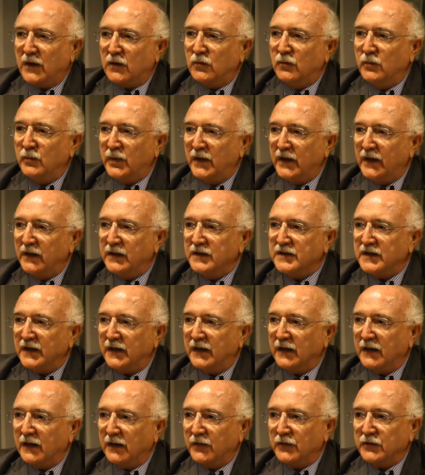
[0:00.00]
a cumplir ni
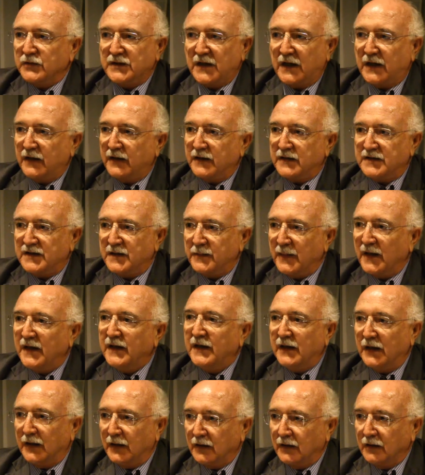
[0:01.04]
siquiera dos décadas y
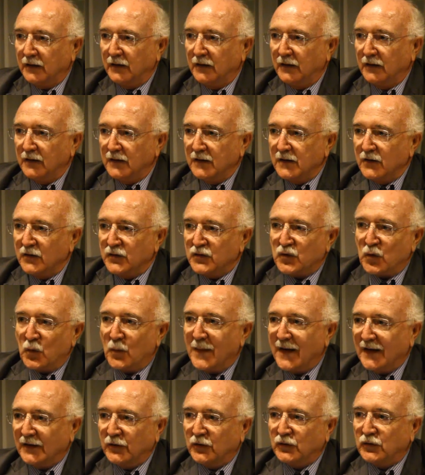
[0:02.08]
media
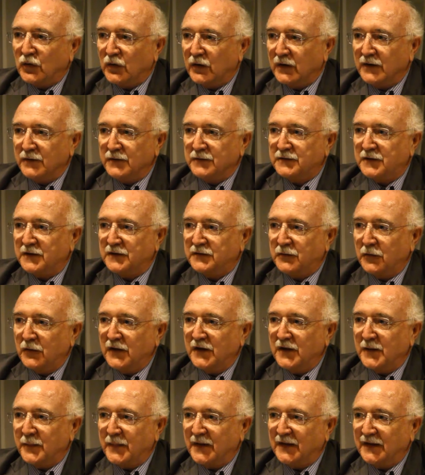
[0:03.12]
sumando toda nuestra
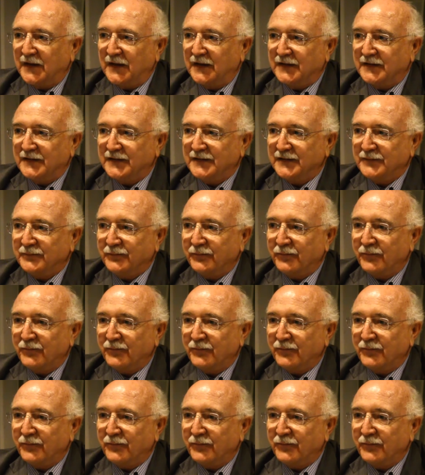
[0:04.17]
historia independiente.